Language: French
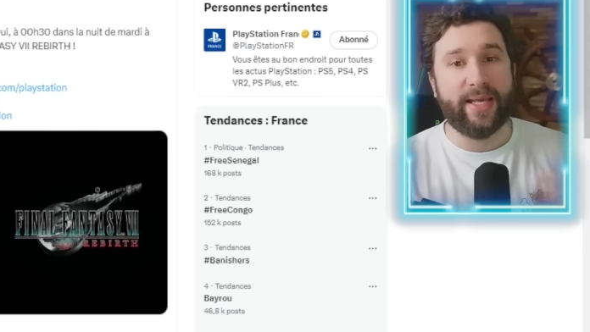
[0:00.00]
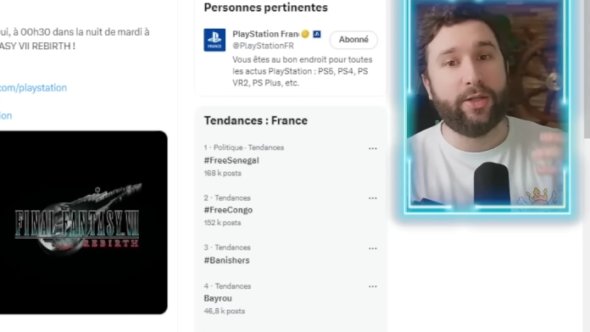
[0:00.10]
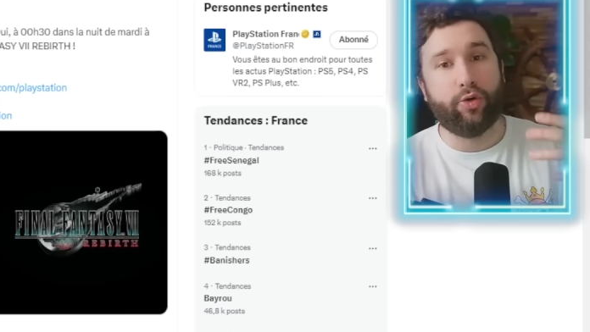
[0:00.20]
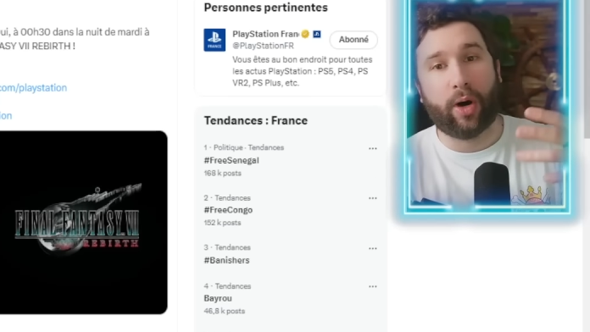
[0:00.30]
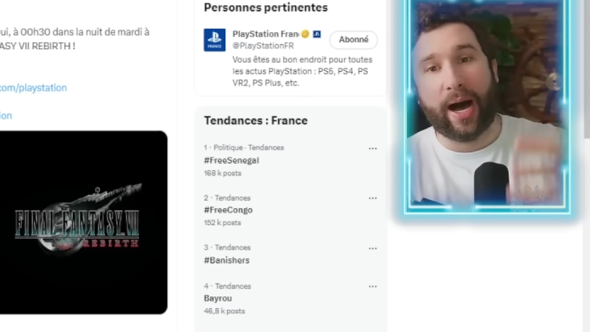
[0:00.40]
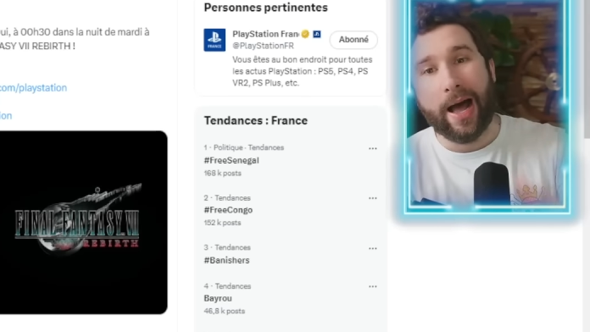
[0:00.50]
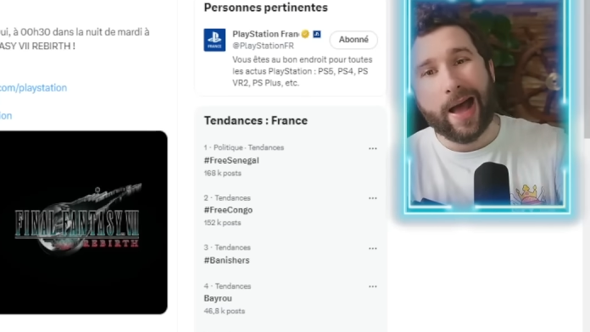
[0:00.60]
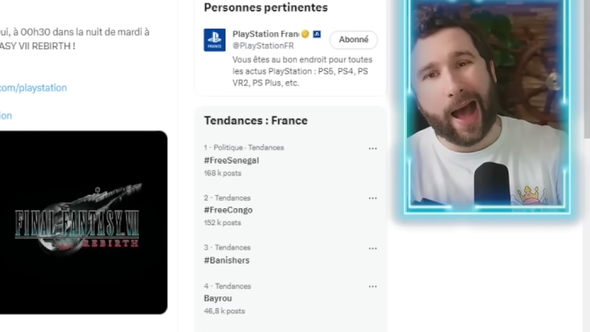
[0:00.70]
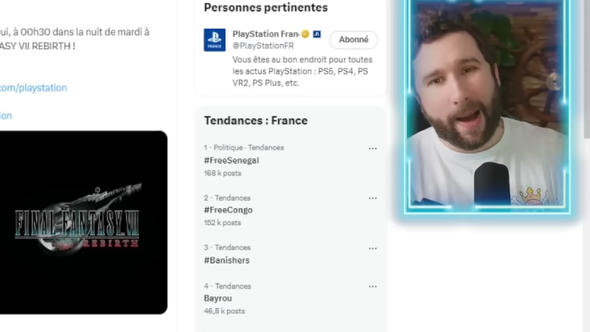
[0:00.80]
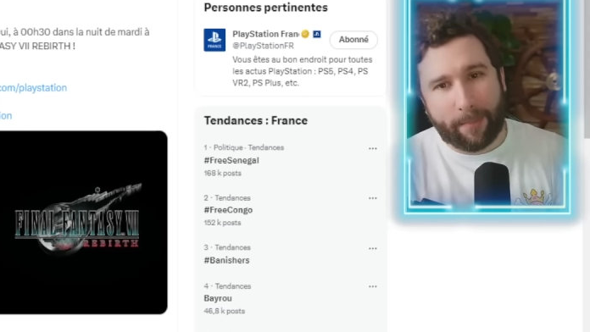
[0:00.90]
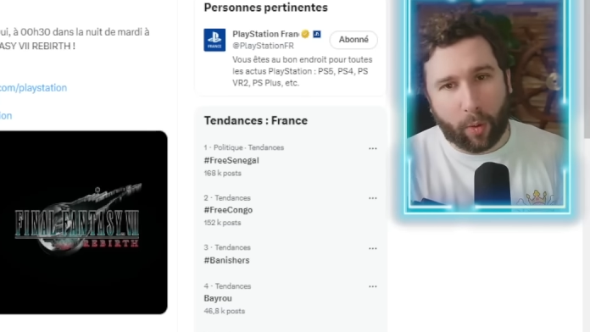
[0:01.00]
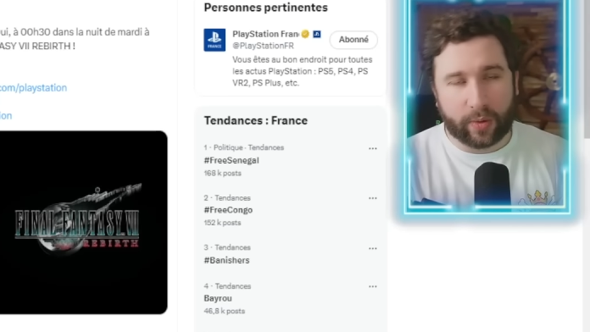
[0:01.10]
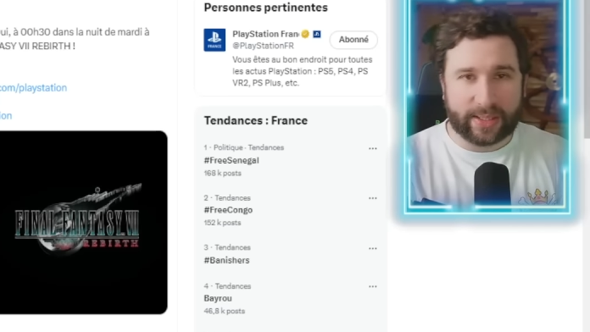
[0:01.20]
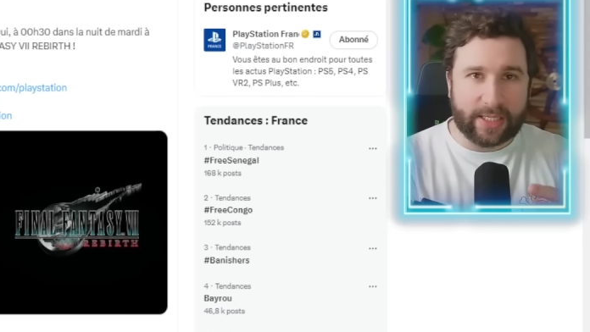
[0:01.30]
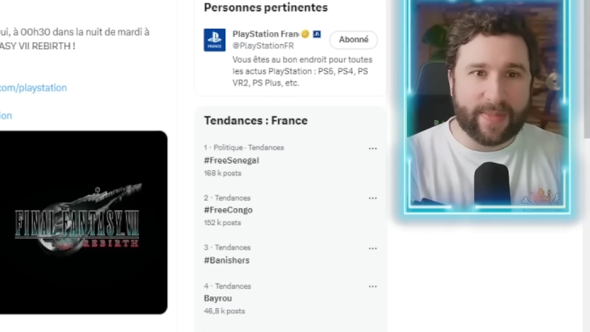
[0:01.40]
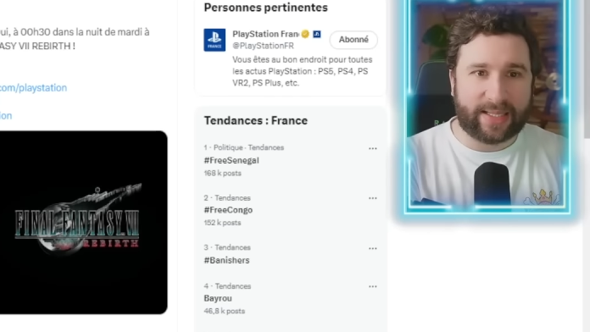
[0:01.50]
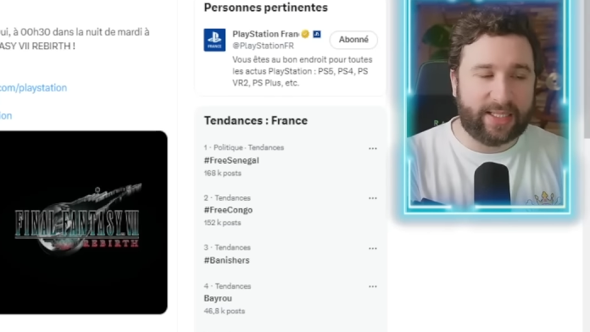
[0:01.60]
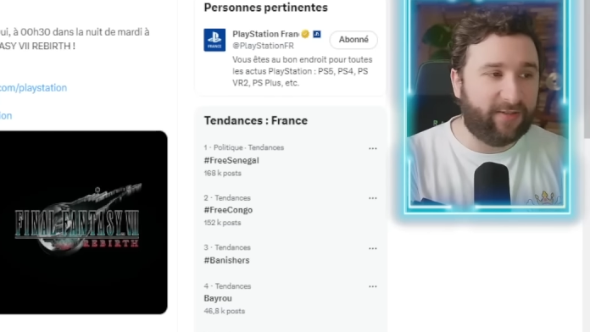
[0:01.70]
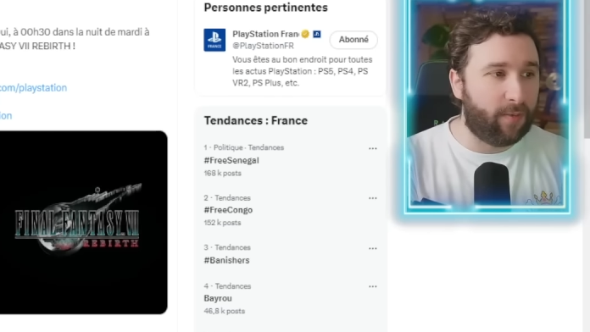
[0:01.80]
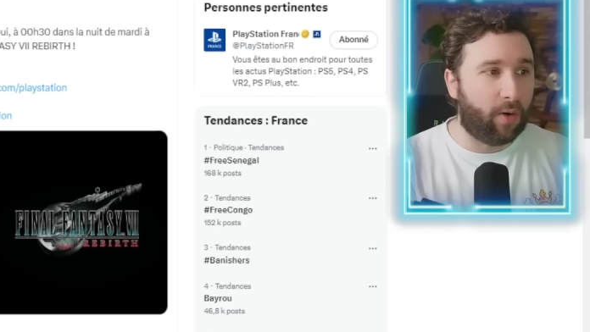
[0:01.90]
Il durera
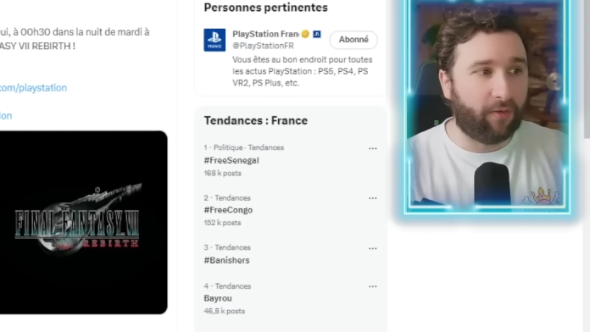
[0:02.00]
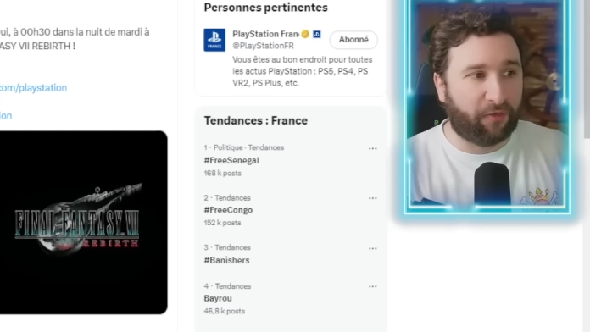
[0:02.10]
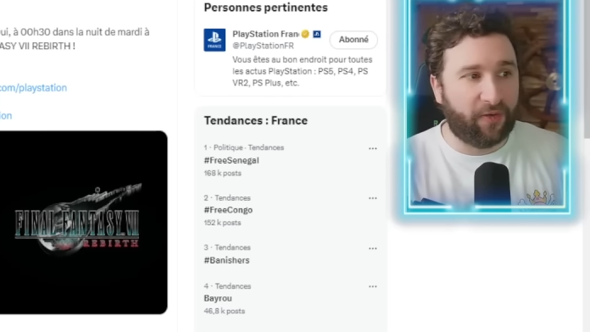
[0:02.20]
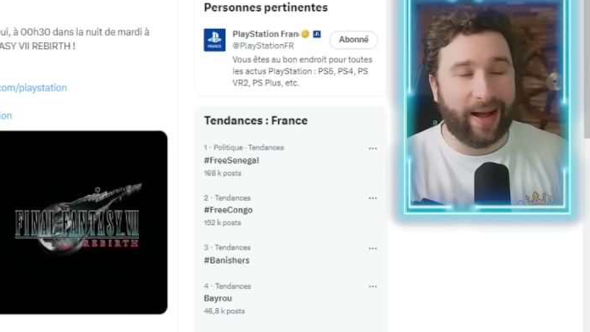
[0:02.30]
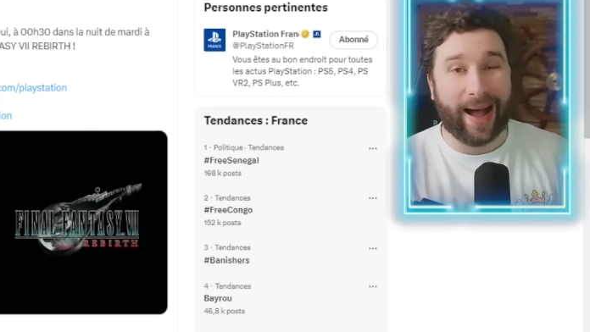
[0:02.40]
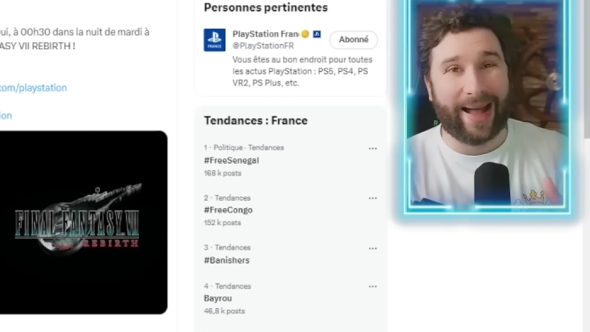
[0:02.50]
approximativement 20